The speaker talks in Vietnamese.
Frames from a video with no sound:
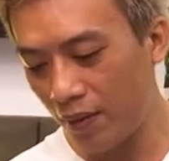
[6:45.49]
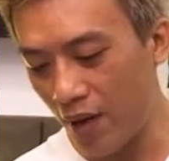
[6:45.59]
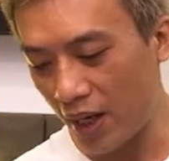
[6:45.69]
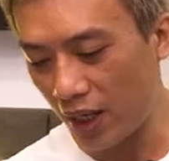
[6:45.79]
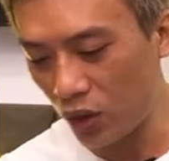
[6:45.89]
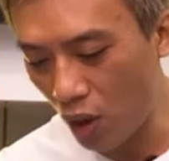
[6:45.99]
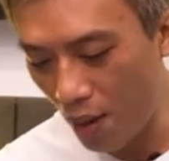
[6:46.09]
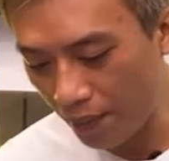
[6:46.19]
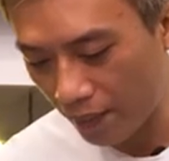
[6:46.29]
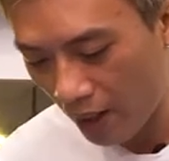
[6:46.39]
Và cái
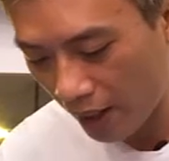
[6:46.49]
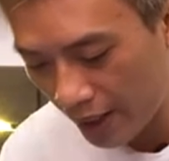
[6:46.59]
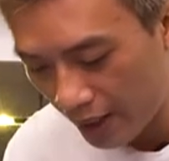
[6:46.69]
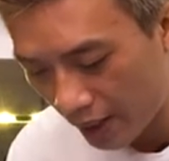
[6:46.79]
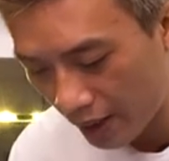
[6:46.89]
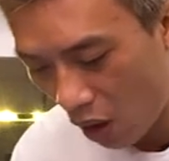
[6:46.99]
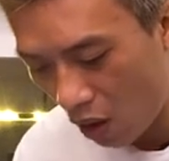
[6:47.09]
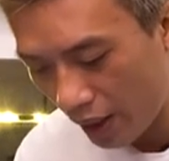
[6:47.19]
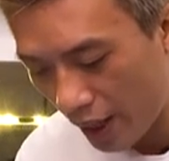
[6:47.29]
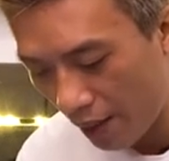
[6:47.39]
drop mà khi Thành
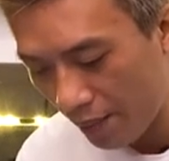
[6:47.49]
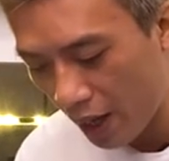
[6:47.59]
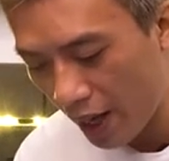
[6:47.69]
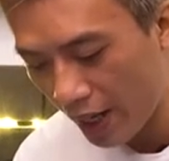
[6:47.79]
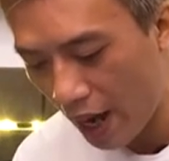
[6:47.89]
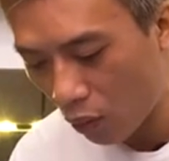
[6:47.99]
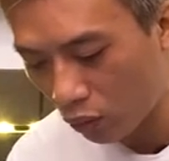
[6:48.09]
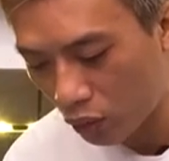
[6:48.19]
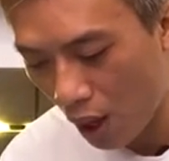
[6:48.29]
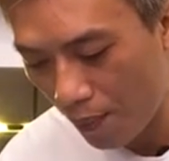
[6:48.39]
chọn cái điểm ở ngay
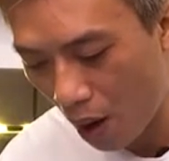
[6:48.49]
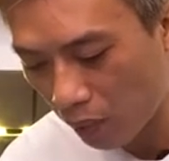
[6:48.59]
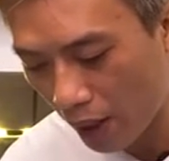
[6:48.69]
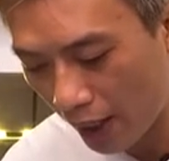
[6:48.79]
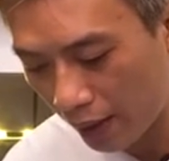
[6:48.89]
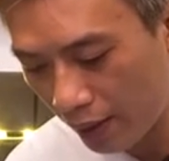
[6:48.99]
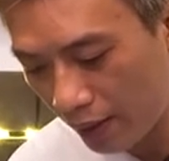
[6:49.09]
đầu drop 1 này